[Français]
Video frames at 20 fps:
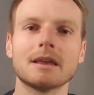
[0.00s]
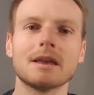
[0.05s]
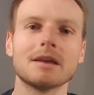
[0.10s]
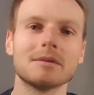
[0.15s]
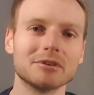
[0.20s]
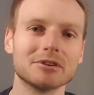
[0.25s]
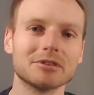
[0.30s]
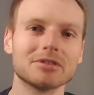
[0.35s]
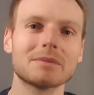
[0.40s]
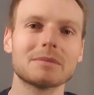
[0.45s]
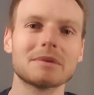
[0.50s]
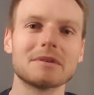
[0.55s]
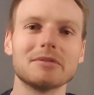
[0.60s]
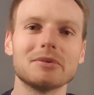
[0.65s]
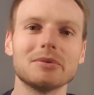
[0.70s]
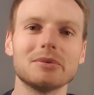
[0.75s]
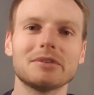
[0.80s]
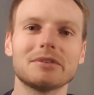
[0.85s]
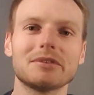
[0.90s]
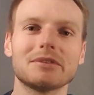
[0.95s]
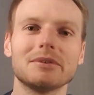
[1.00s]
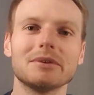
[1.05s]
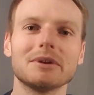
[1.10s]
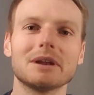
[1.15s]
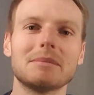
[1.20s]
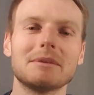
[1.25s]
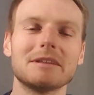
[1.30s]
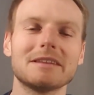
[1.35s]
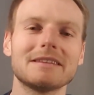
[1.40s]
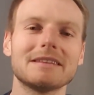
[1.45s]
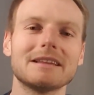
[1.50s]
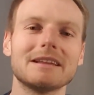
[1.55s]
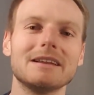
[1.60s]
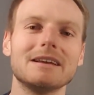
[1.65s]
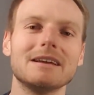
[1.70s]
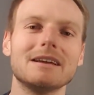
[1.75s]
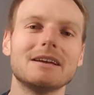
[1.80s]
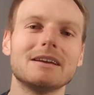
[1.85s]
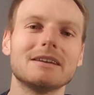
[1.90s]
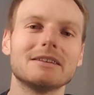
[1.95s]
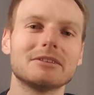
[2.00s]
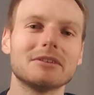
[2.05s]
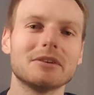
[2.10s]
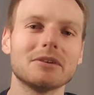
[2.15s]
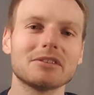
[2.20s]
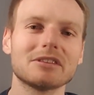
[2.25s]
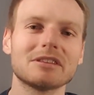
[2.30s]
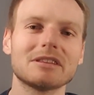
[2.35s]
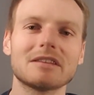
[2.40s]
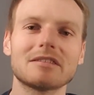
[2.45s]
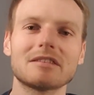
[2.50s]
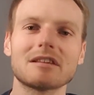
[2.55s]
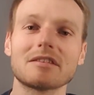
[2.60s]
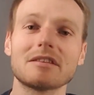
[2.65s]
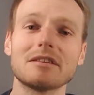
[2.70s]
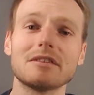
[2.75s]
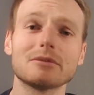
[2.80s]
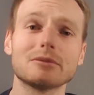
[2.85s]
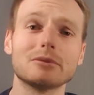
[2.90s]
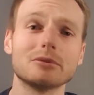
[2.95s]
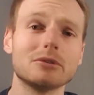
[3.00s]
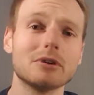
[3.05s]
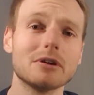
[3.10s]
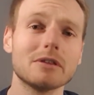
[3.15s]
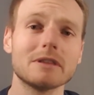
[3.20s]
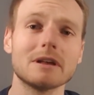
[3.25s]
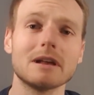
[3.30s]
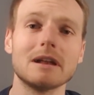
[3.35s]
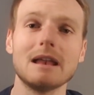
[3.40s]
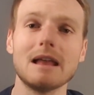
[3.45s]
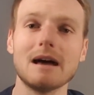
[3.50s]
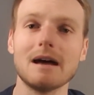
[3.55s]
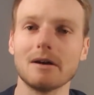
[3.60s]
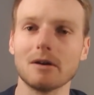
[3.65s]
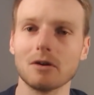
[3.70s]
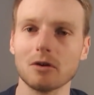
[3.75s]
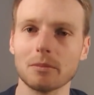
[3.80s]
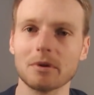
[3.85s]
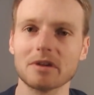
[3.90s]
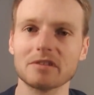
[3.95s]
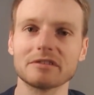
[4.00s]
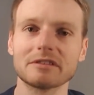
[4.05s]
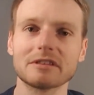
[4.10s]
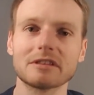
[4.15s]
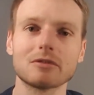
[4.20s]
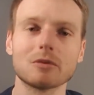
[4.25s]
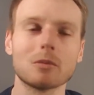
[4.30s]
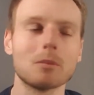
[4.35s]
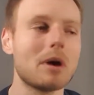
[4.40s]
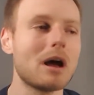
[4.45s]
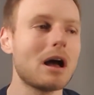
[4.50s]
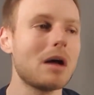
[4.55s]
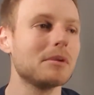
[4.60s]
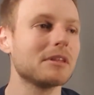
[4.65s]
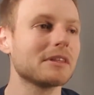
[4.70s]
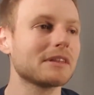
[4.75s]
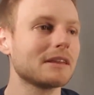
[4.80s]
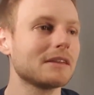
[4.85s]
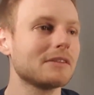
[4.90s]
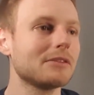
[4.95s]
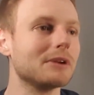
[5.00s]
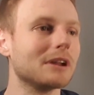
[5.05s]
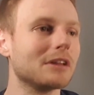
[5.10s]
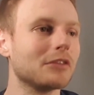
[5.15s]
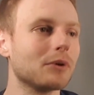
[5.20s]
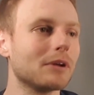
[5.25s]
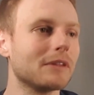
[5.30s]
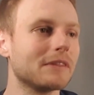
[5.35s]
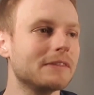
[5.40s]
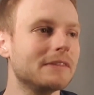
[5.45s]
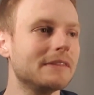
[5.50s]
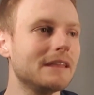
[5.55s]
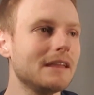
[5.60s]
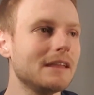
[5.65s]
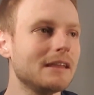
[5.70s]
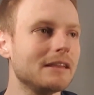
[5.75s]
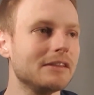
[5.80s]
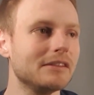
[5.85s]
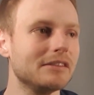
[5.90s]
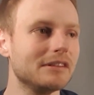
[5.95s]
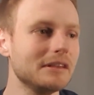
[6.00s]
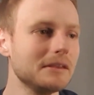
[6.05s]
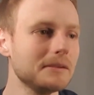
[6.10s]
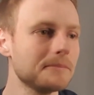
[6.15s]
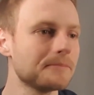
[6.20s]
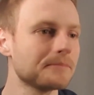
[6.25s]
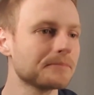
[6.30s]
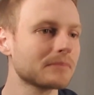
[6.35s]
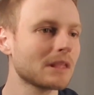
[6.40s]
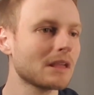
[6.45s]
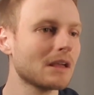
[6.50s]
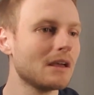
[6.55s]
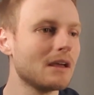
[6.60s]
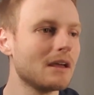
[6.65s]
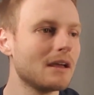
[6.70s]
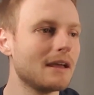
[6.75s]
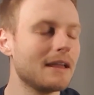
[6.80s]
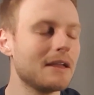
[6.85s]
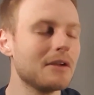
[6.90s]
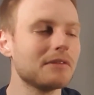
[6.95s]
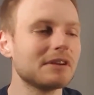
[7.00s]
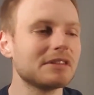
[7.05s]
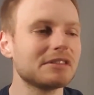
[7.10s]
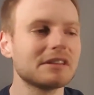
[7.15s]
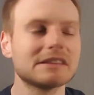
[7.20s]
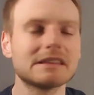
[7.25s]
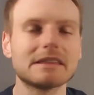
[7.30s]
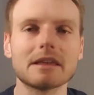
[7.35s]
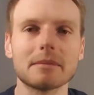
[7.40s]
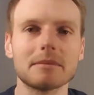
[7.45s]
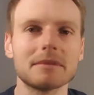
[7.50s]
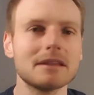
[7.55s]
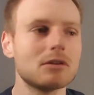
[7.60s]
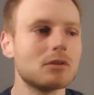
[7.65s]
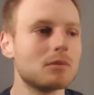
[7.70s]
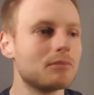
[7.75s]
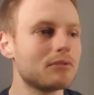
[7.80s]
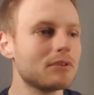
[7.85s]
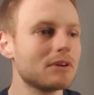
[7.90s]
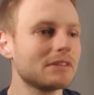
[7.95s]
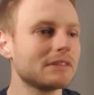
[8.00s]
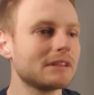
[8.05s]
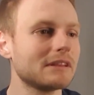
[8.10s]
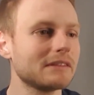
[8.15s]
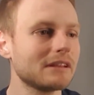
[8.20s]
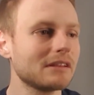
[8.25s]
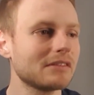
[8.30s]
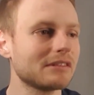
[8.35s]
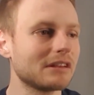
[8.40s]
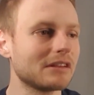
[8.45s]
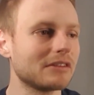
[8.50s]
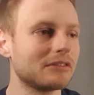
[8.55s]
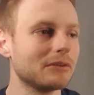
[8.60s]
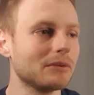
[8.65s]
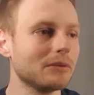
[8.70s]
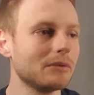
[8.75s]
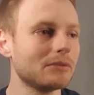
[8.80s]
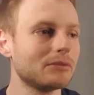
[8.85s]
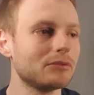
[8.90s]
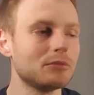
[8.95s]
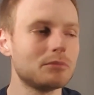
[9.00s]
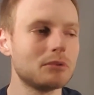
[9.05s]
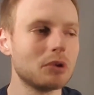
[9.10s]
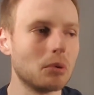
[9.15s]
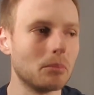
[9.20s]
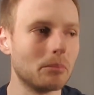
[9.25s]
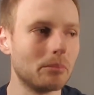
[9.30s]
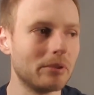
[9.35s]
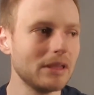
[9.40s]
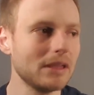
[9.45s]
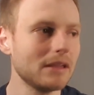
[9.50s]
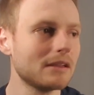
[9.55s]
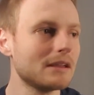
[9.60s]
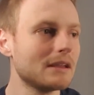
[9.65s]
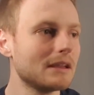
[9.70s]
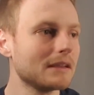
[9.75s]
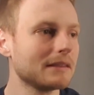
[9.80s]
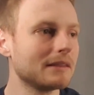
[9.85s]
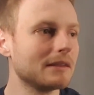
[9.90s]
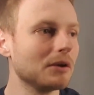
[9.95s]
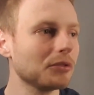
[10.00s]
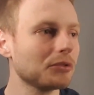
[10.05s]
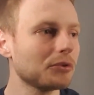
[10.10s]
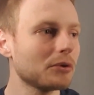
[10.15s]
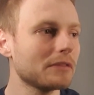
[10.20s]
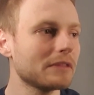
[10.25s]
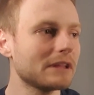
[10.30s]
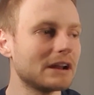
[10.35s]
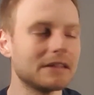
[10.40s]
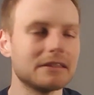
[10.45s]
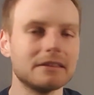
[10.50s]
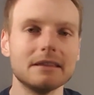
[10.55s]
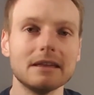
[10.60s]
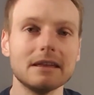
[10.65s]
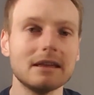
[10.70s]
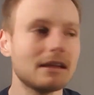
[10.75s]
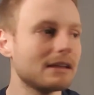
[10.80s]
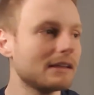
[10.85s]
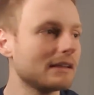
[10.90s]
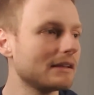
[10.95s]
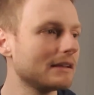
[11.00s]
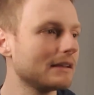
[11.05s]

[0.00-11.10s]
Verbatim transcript: Bonjour et bienvenue sur la matinale. Dans cet exercice, on nous donne la représentation paramétrique de la droite D ici, et on va essayer de déterminer le point d'intersection du plan P, qui est orthogonal à D,